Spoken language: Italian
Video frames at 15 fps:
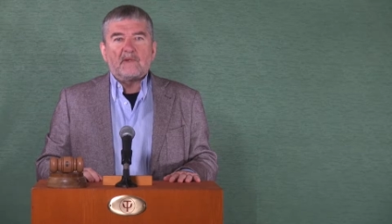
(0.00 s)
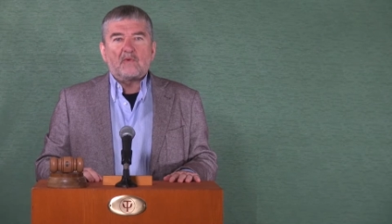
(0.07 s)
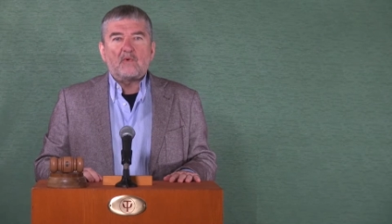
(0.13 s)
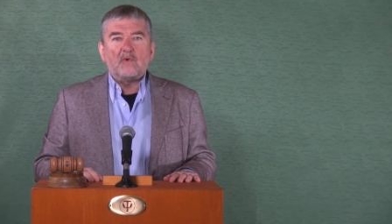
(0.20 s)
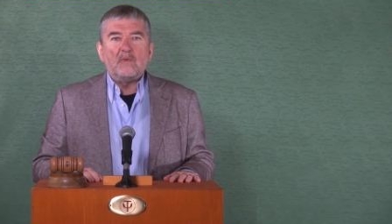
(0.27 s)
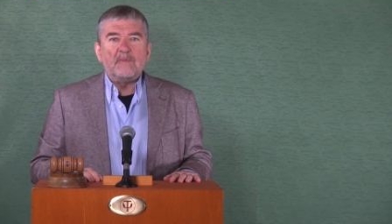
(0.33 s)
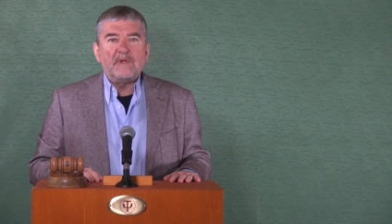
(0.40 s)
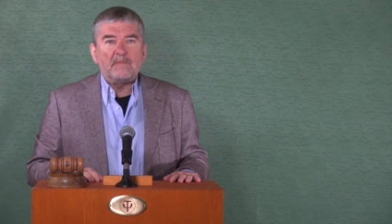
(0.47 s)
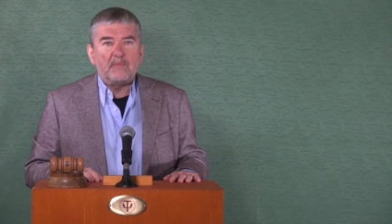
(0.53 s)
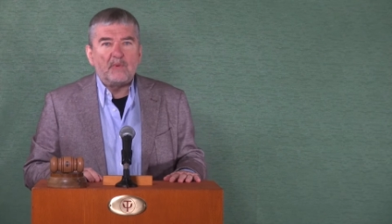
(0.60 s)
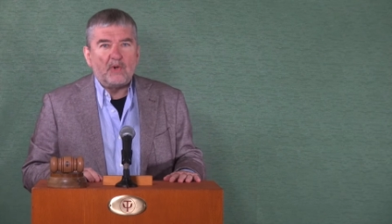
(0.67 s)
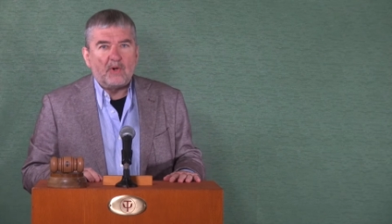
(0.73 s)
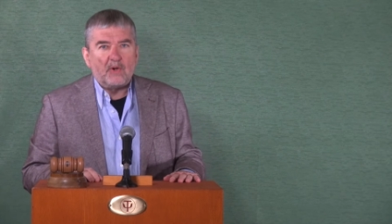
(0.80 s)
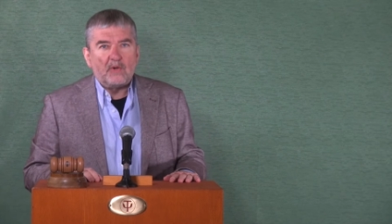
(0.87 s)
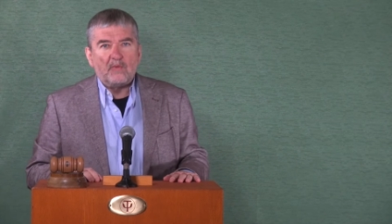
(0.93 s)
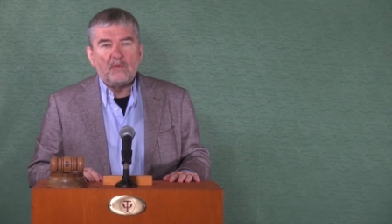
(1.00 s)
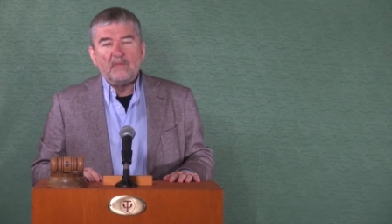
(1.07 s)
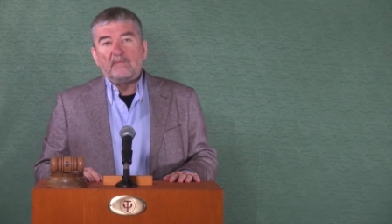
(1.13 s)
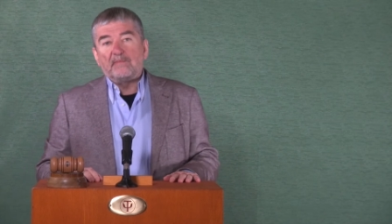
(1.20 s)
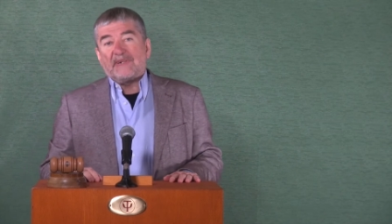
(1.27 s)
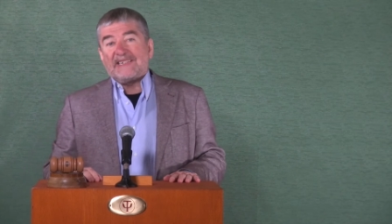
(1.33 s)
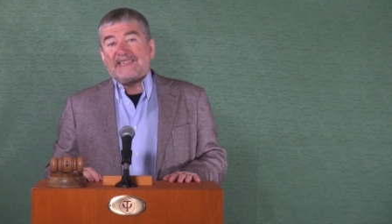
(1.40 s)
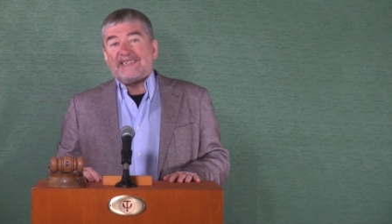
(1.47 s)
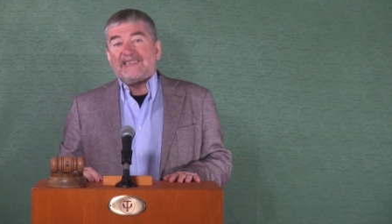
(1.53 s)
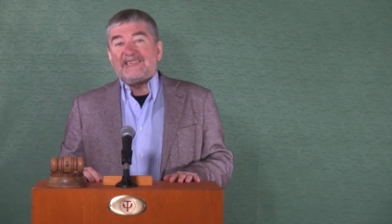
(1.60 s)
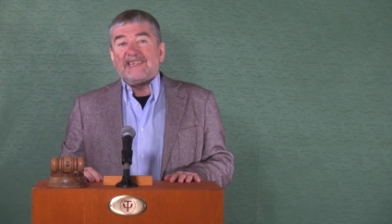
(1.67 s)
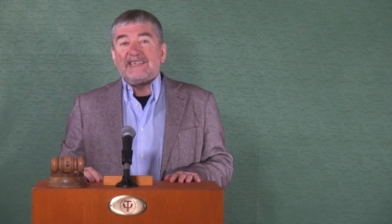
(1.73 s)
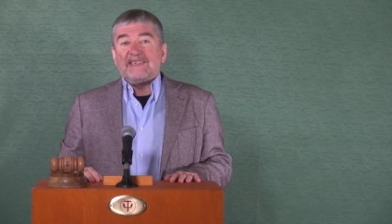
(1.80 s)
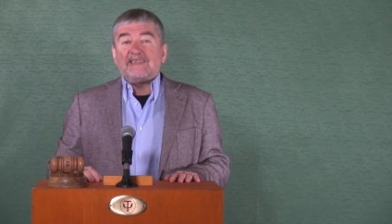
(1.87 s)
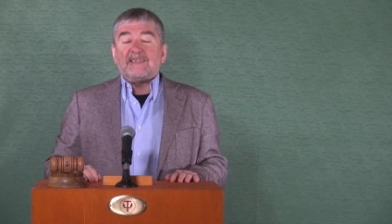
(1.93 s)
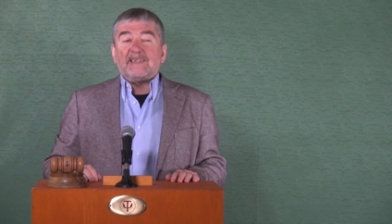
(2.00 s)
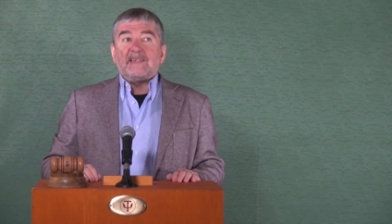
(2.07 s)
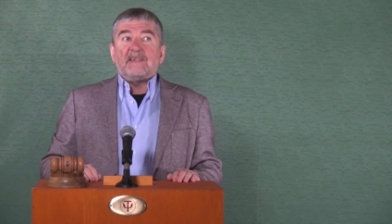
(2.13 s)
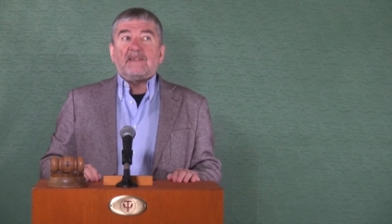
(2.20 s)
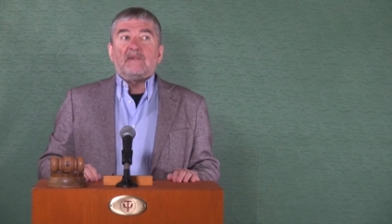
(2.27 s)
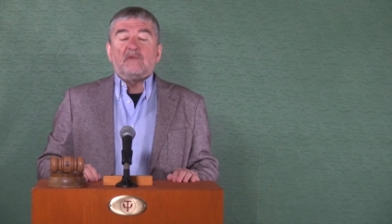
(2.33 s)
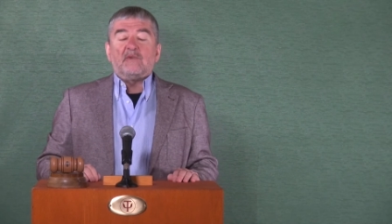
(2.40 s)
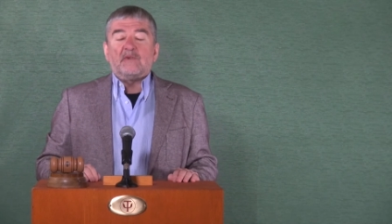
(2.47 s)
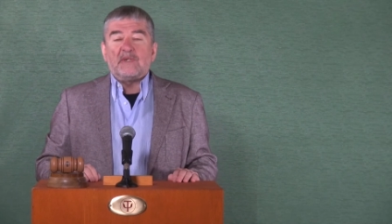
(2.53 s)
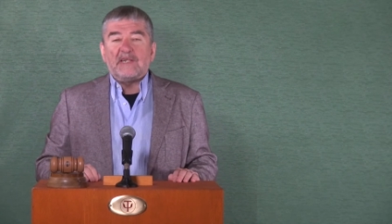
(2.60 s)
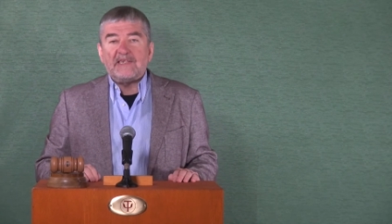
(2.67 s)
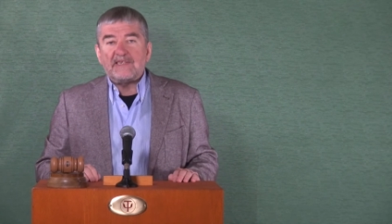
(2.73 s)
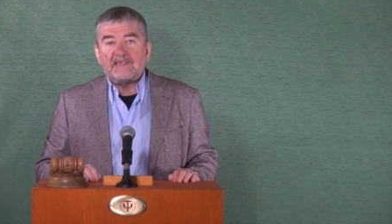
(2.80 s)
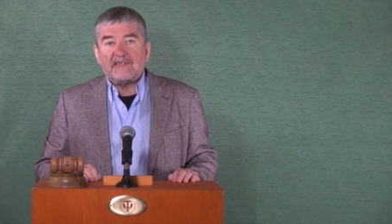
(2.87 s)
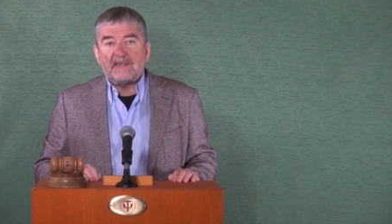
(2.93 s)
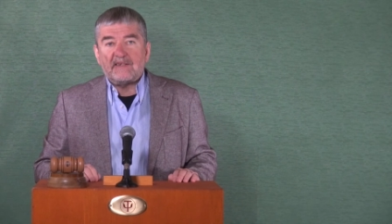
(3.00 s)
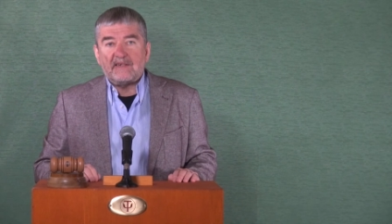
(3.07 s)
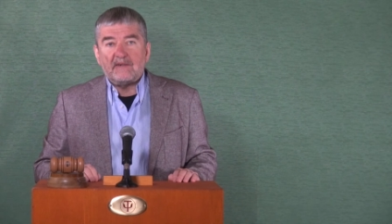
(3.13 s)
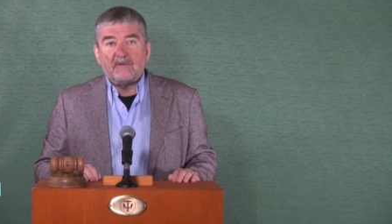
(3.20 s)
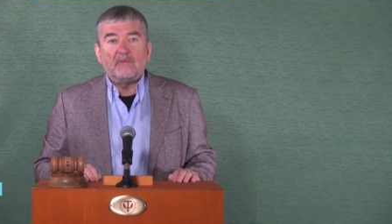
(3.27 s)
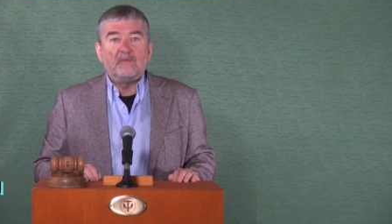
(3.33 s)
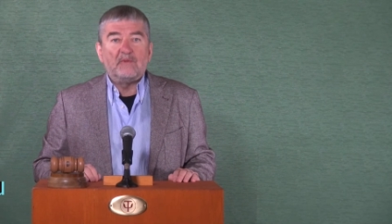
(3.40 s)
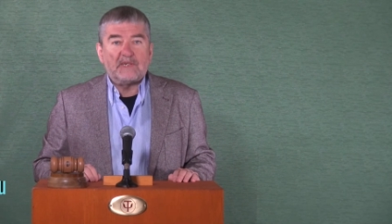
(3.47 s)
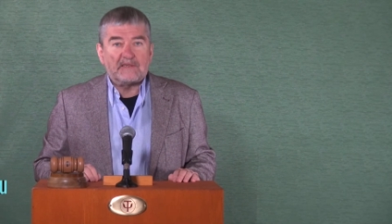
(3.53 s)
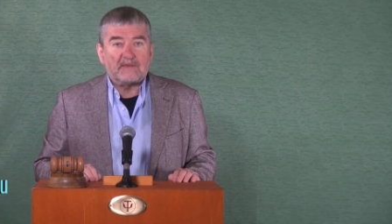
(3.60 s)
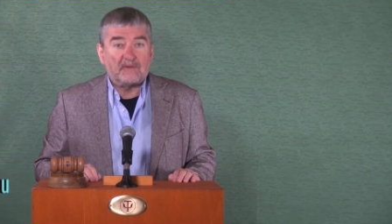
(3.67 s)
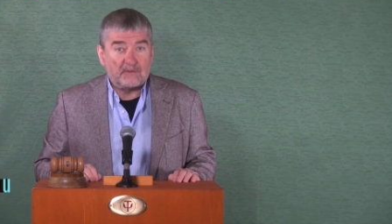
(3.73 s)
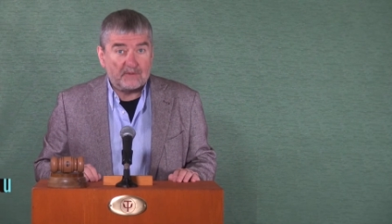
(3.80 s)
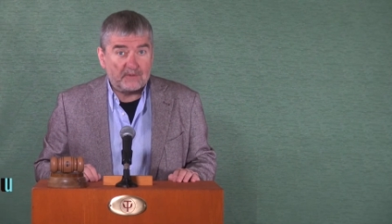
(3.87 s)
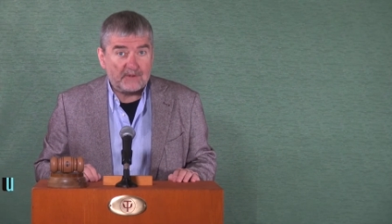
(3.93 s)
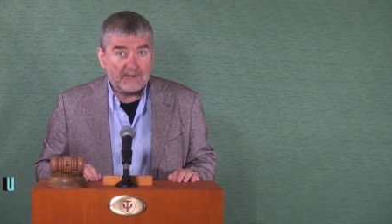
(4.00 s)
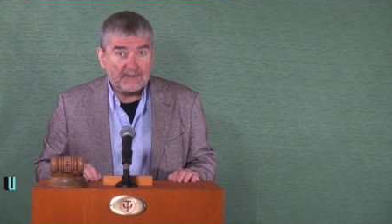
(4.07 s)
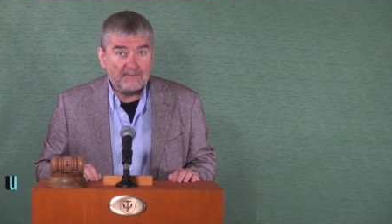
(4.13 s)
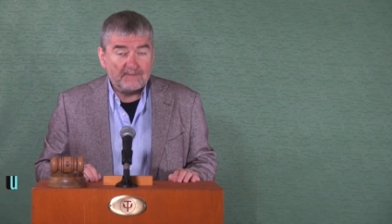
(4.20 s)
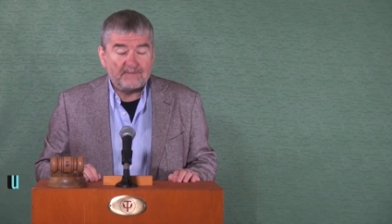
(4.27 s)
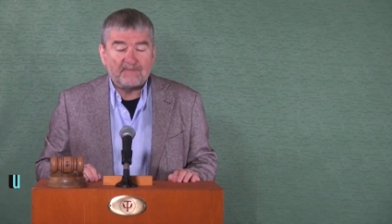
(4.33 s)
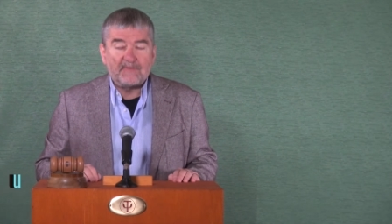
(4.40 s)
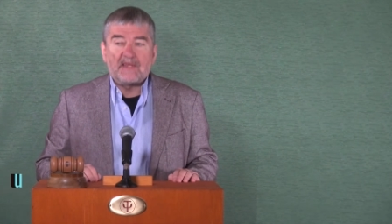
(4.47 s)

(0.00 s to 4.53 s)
Come può un presidente non essere un attore?